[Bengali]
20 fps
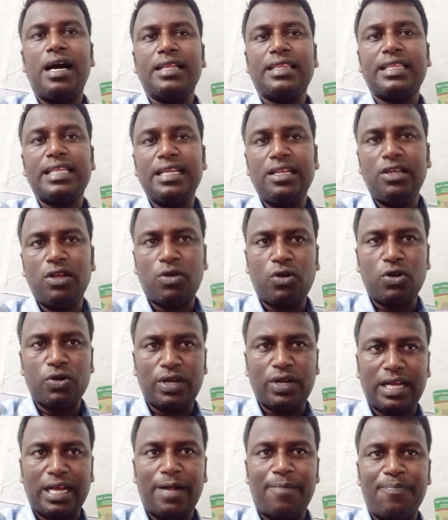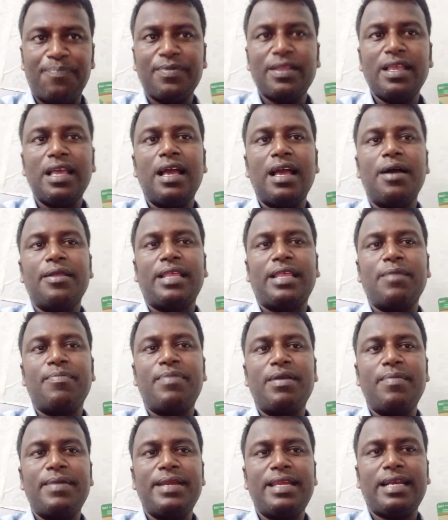তিন লক্ষ টাকা তাই
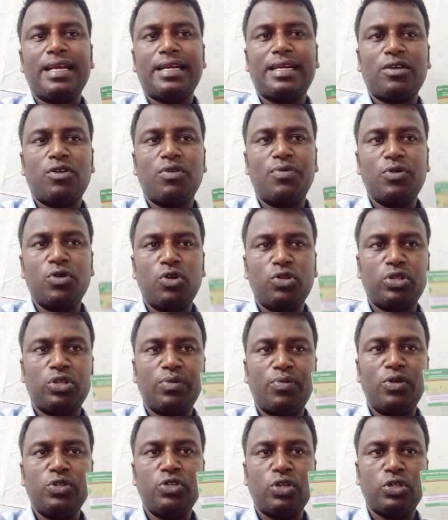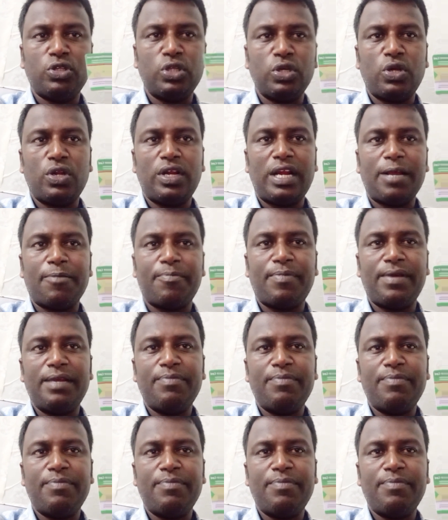বিমেডি কার্ডটা খুবই গুরুত্বপূর্ণ যত্ন করে রাখবেন